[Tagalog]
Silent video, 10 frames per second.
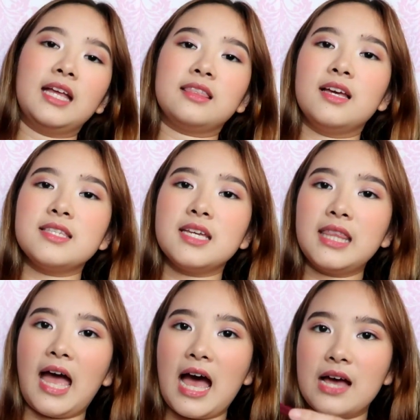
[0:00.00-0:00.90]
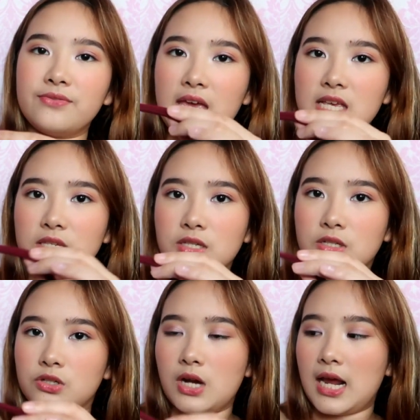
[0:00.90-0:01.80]
It doesn't have a
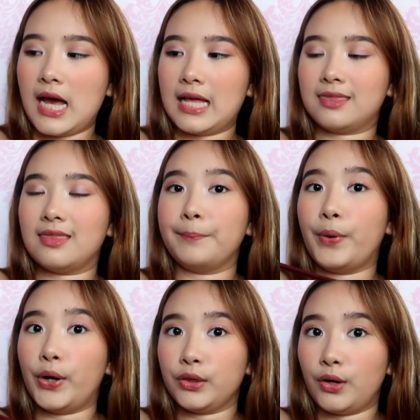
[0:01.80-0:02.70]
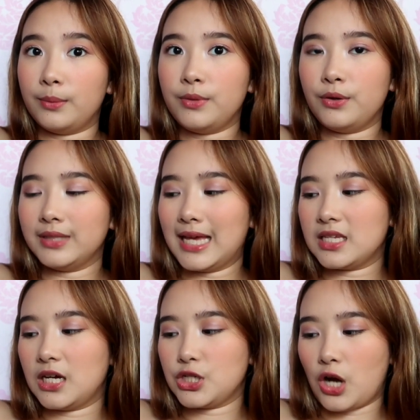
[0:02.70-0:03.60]
string at the bottom, yung
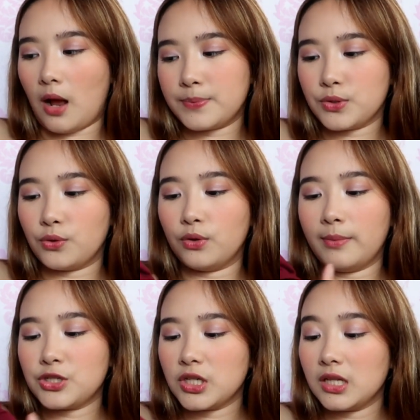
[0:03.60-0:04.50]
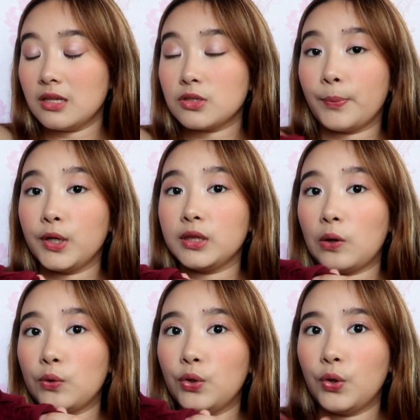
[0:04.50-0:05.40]
nasa shop. So, medyo na-disappoint
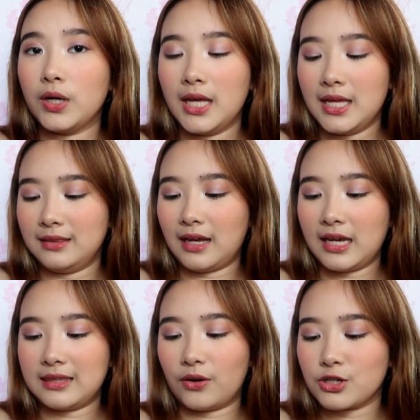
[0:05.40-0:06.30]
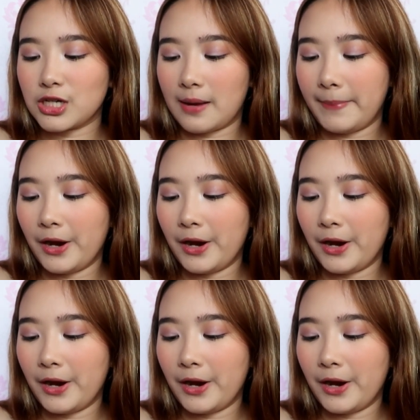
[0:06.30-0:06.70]
ako nung nakita ko siya.